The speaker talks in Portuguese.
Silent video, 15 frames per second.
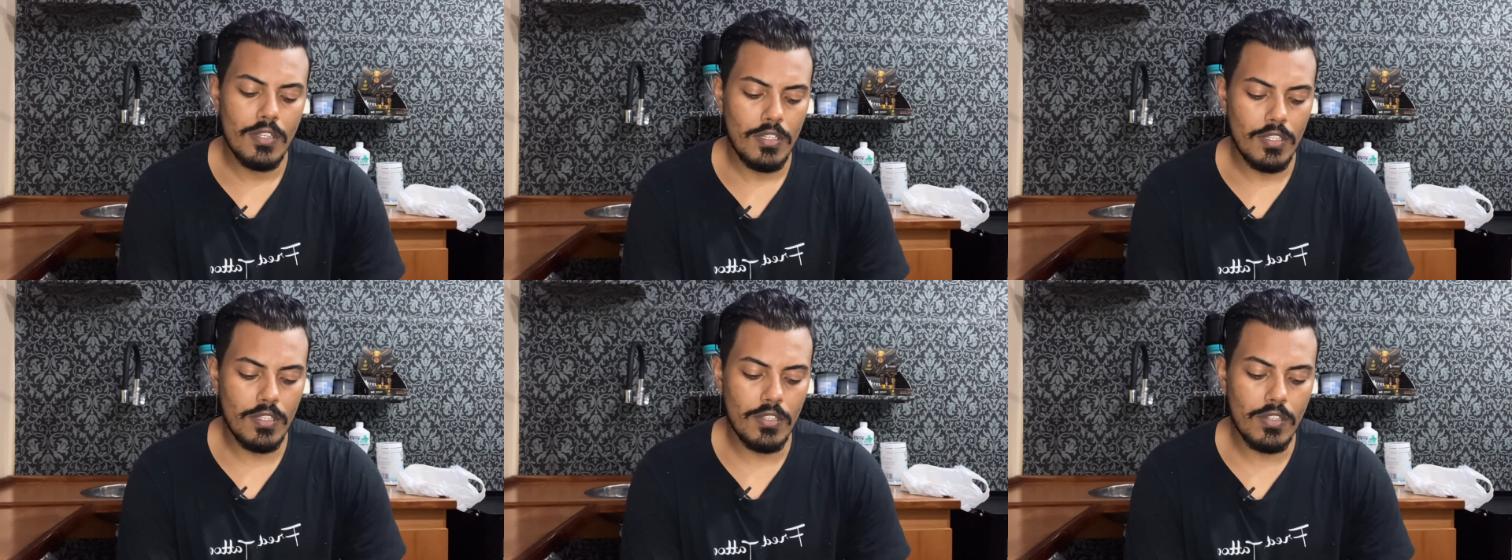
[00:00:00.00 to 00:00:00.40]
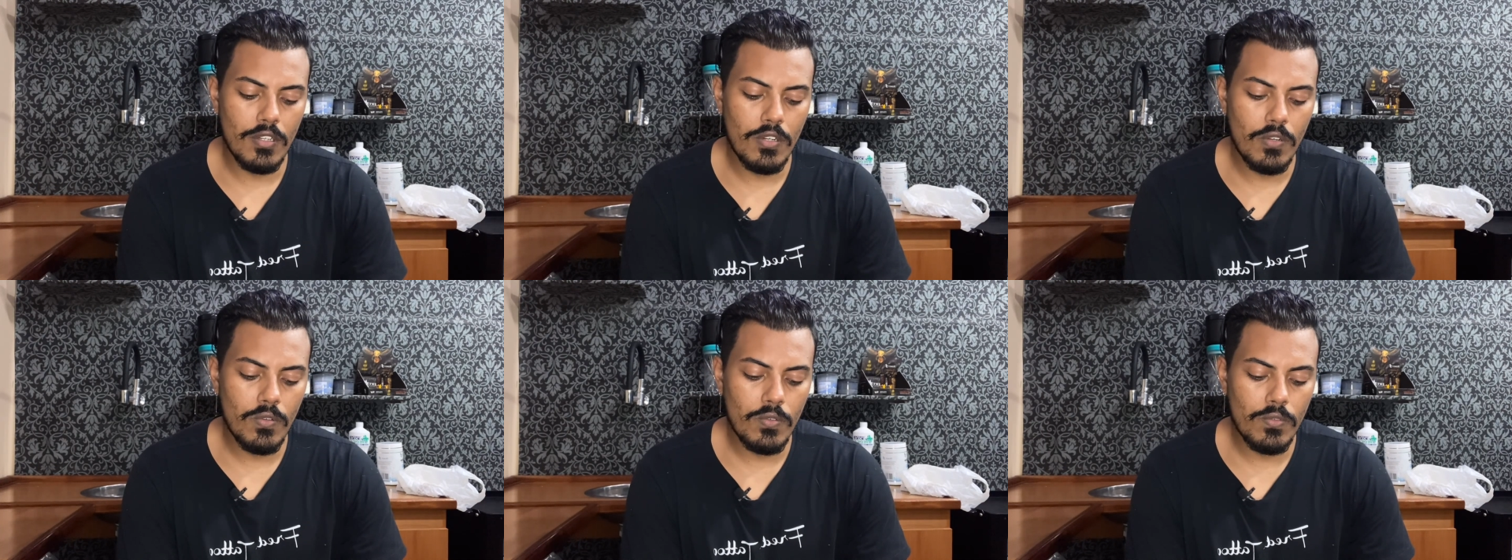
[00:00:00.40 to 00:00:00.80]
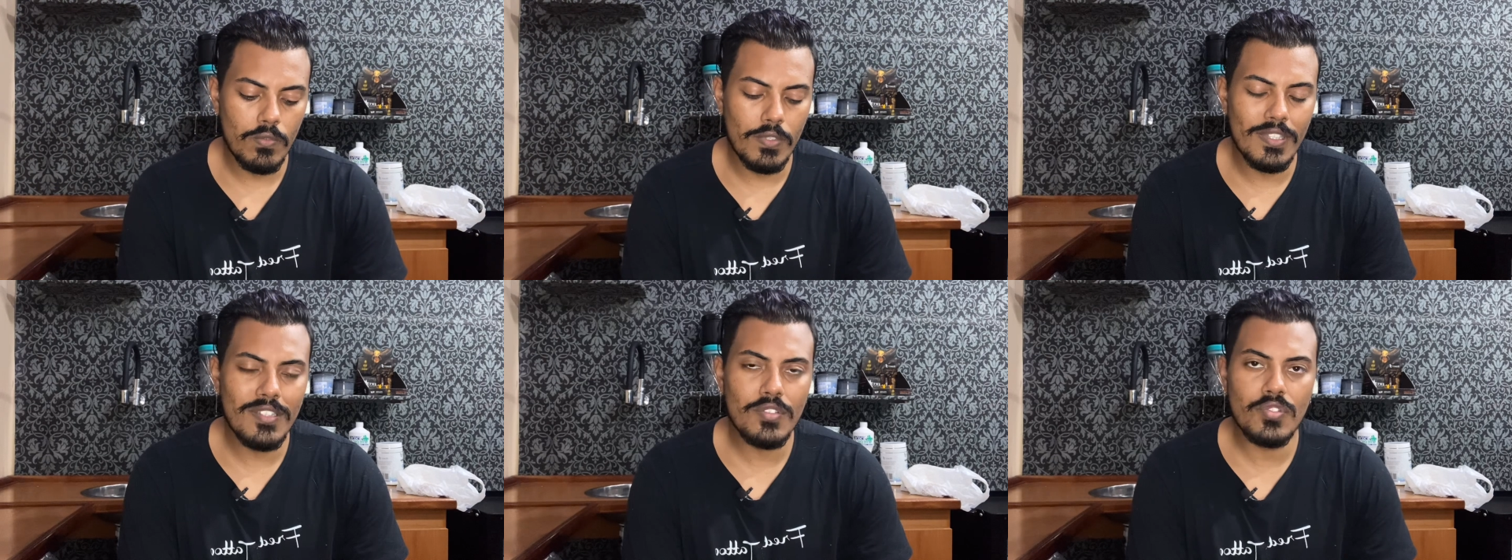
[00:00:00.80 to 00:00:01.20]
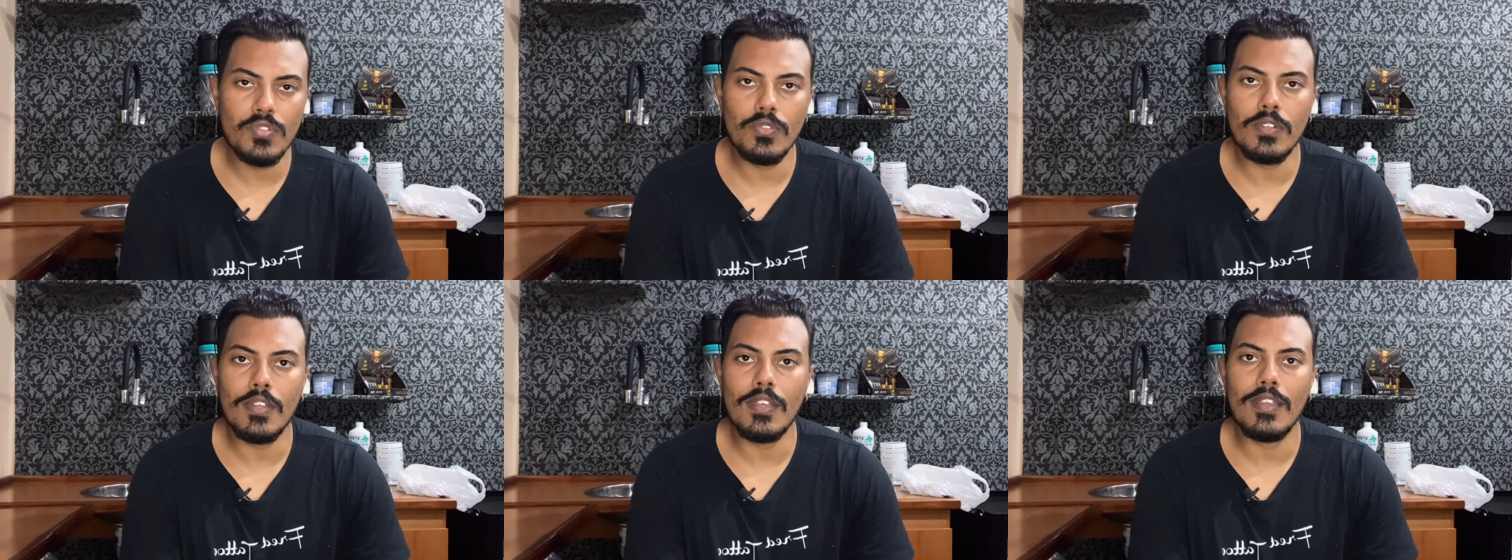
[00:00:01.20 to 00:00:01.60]
Então,
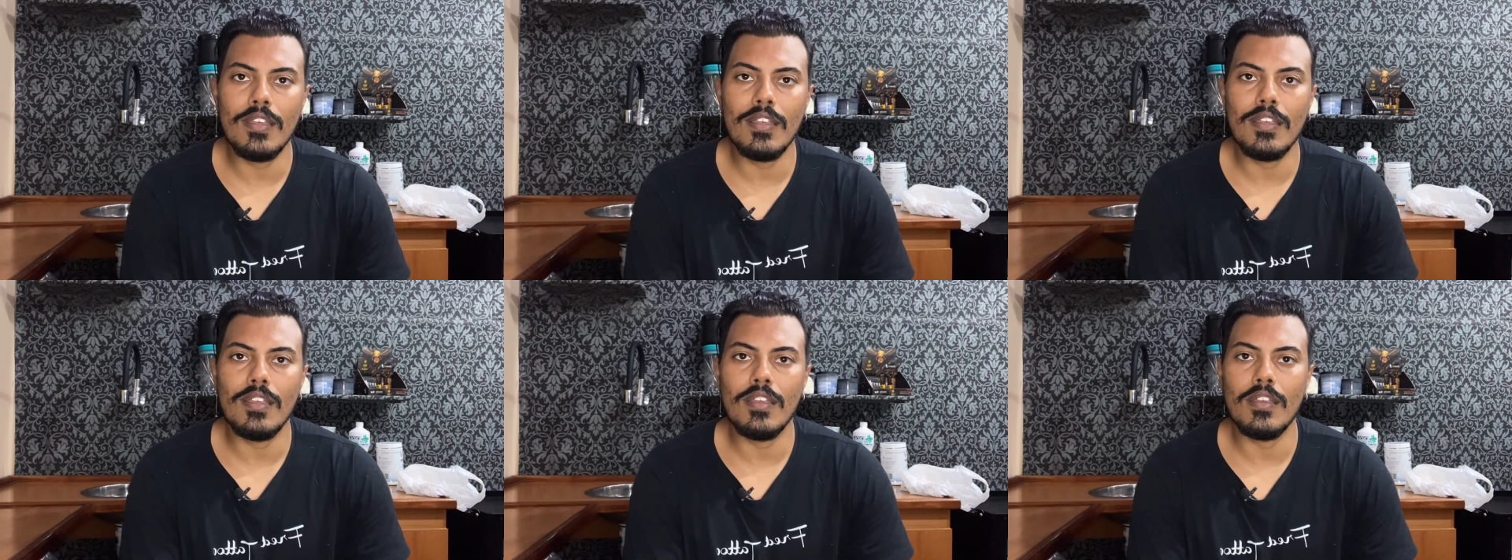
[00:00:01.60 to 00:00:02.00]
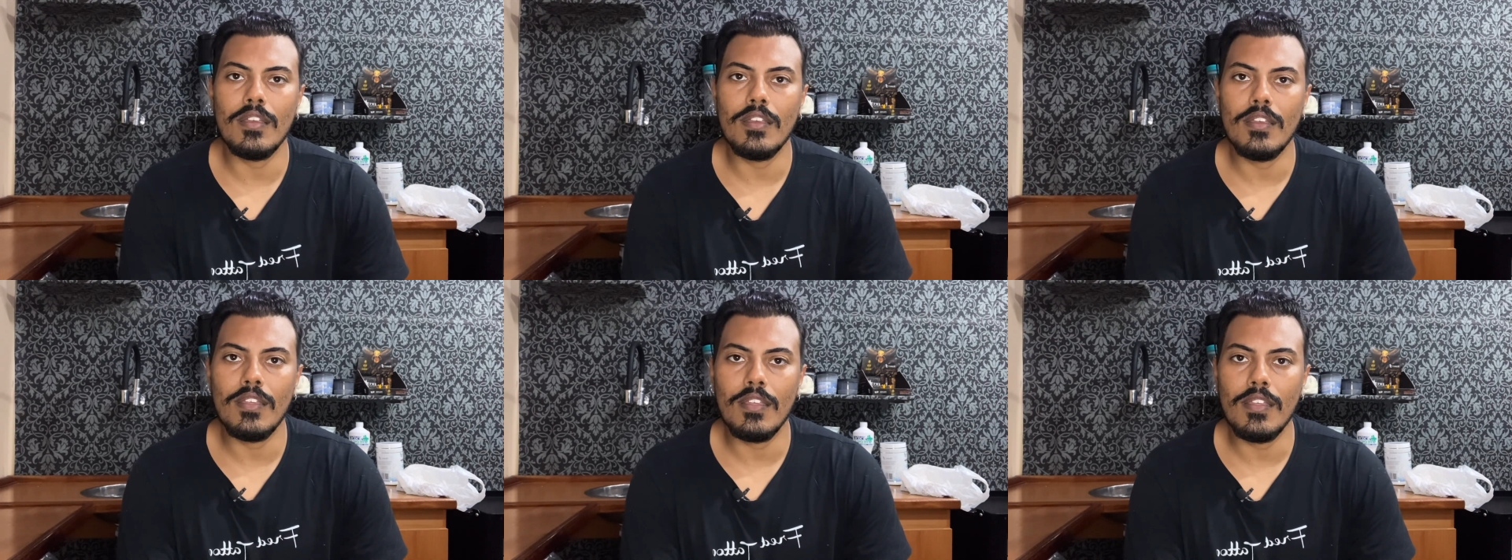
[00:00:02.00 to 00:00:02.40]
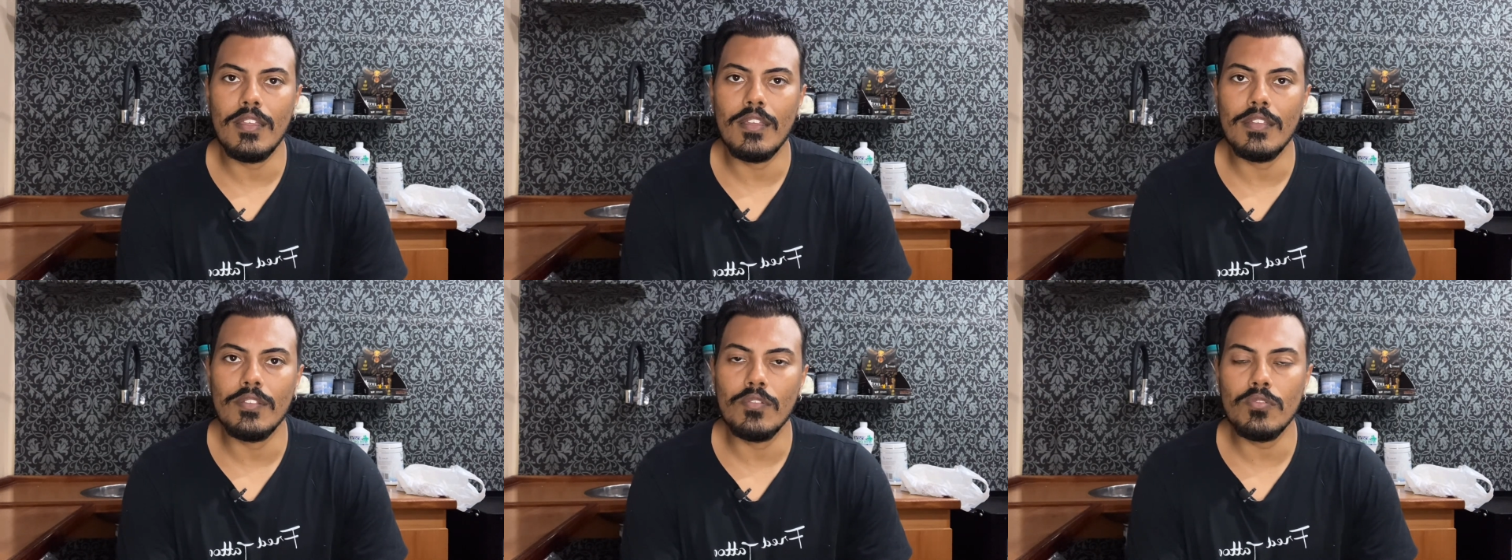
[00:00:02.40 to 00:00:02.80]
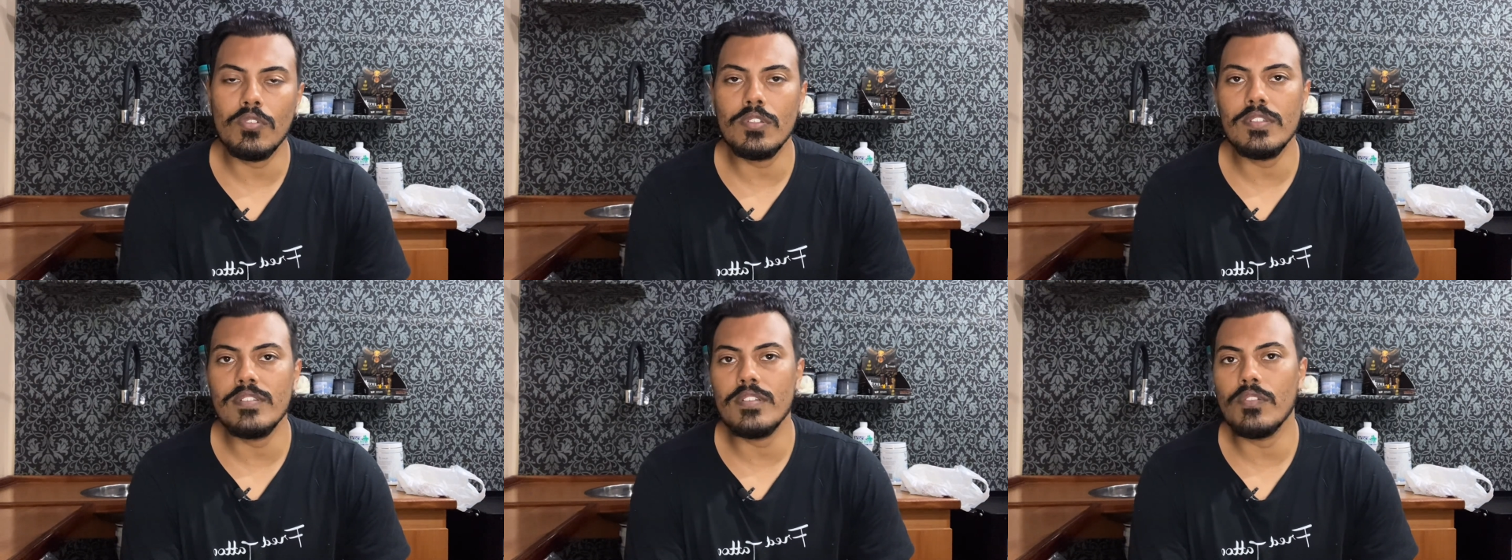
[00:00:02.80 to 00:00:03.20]
isso é, é não estou
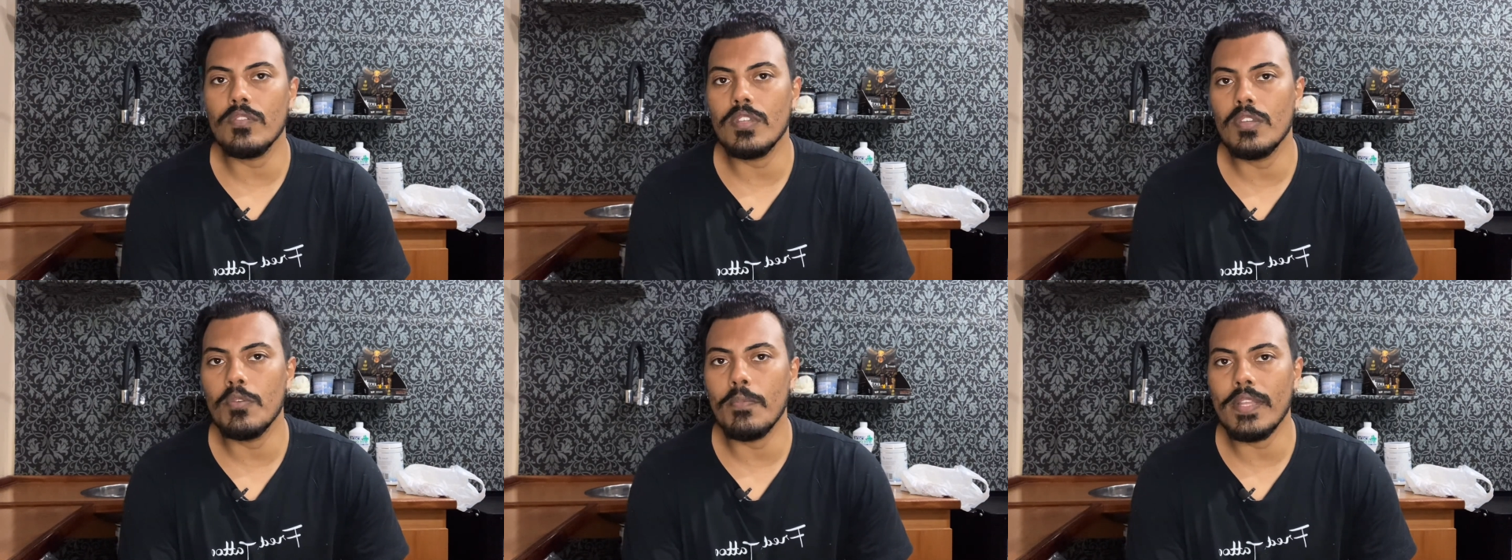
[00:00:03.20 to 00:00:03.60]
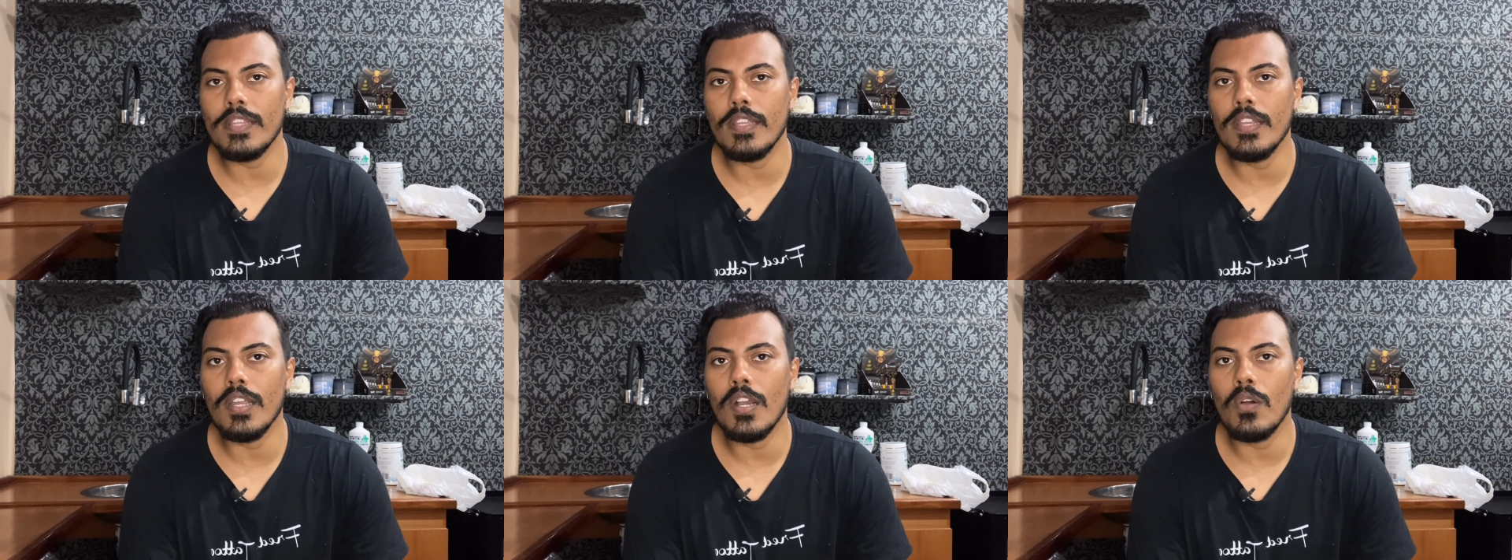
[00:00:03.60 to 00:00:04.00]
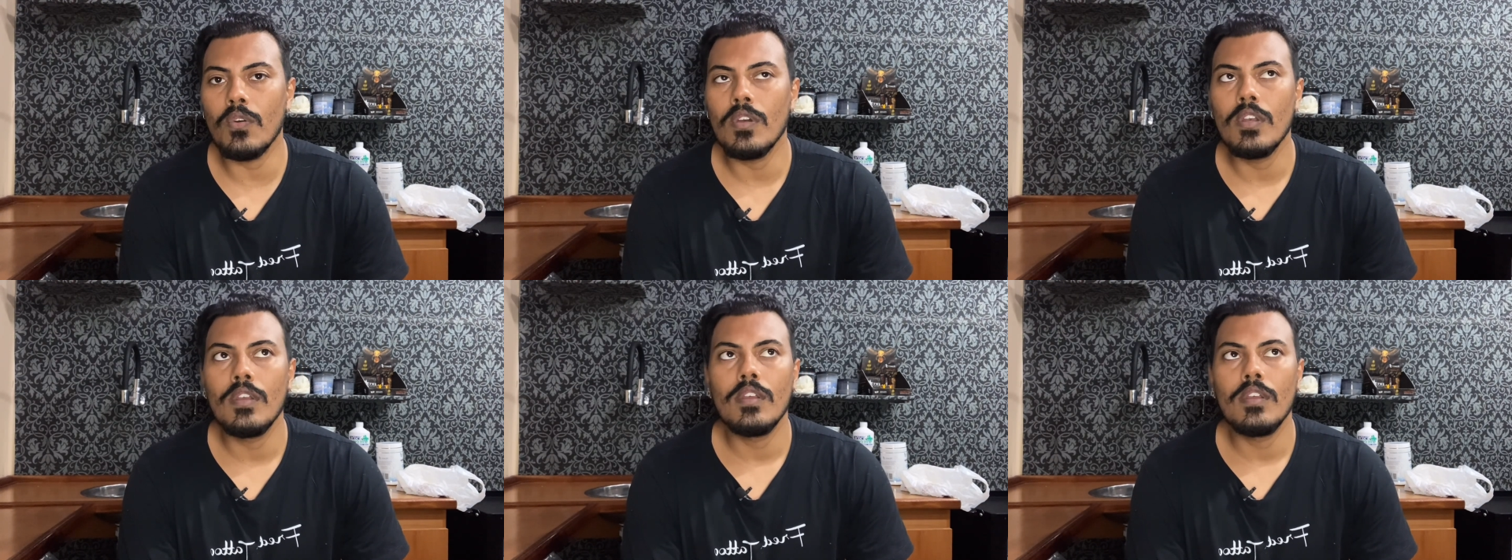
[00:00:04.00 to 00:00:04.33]
dizendo que o material